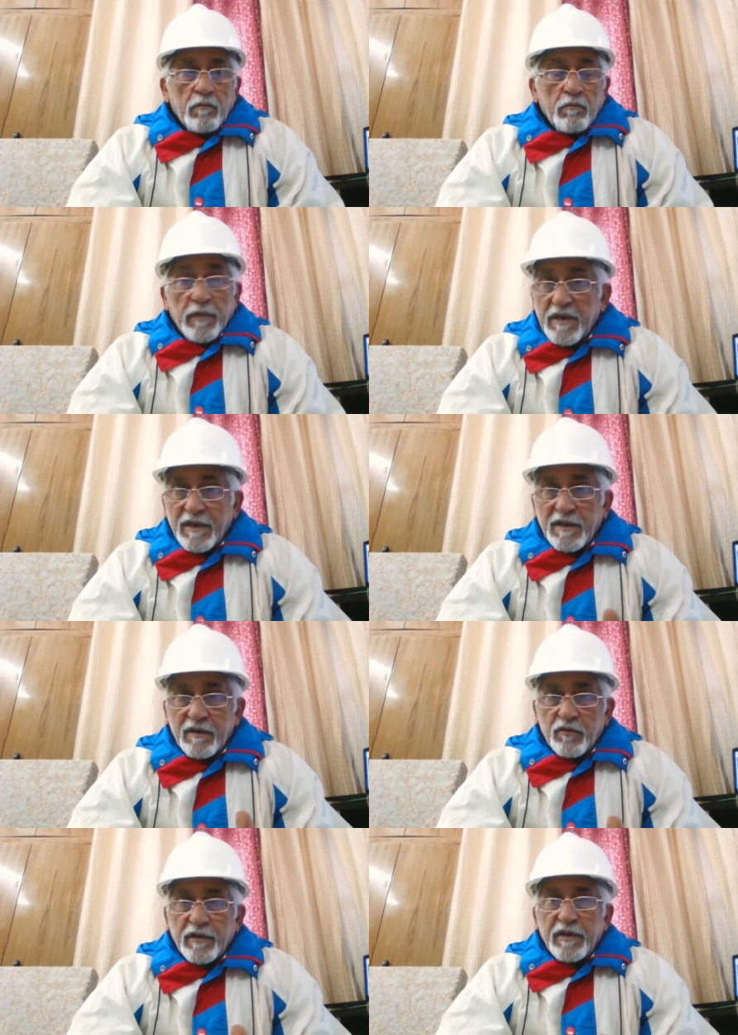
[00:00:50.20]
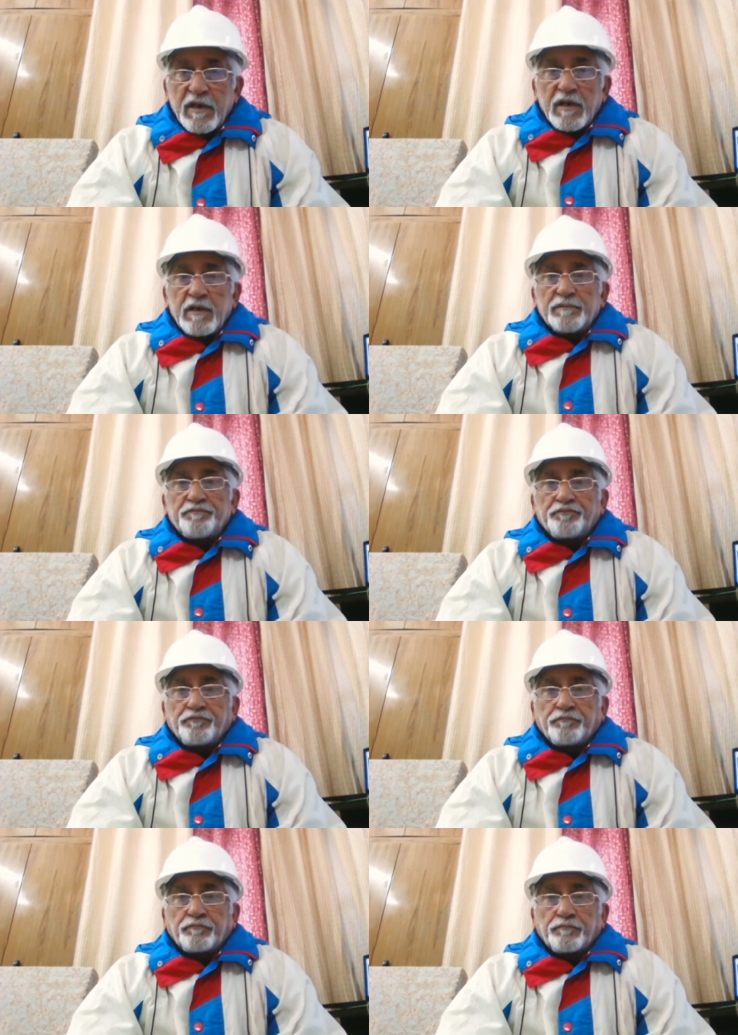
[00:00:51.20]
मैंने ये नोट किया है
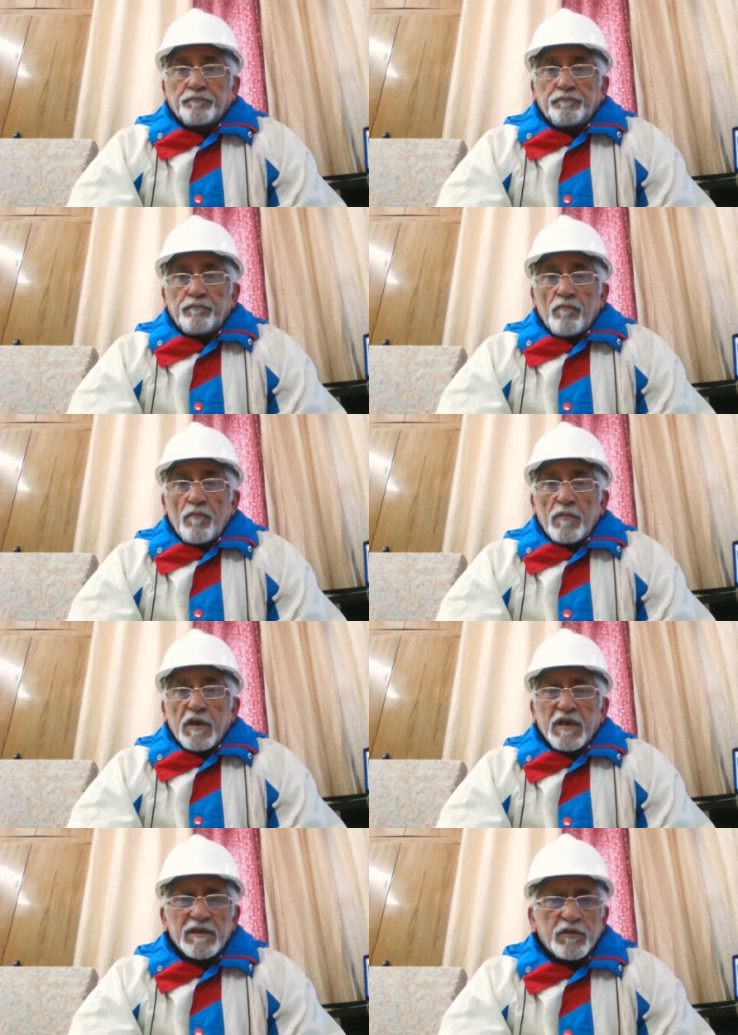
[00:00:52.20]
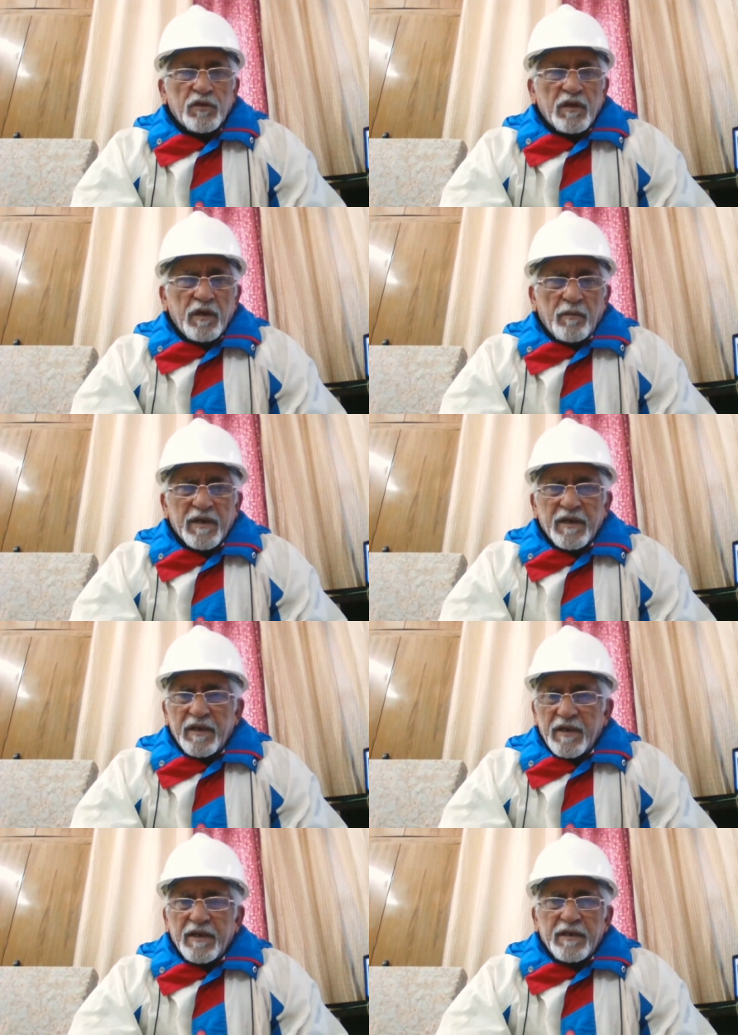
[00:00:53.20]
कि जो न, हमारे
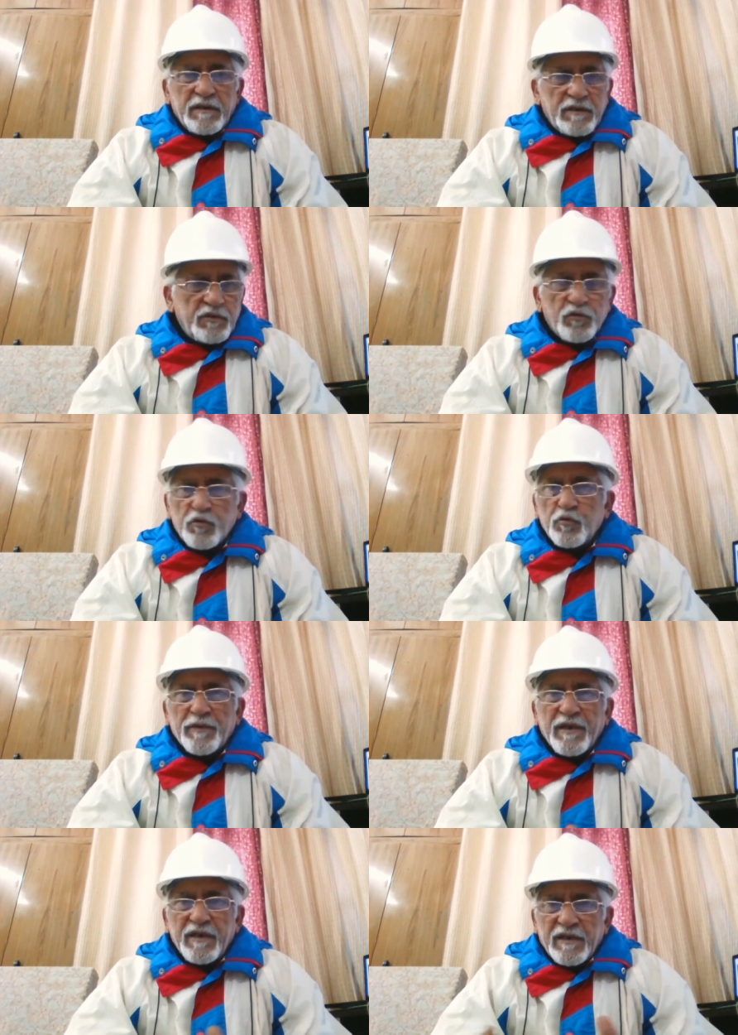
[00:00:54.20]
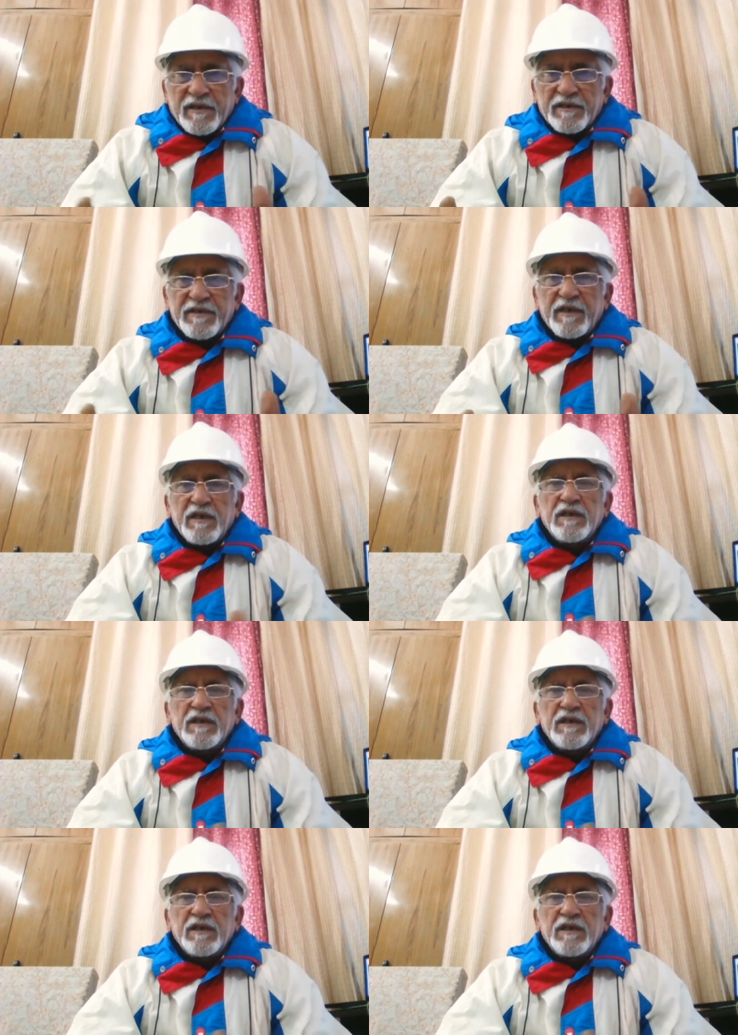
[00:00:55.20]
नए यूट्यूब क्रिएटर्स हैं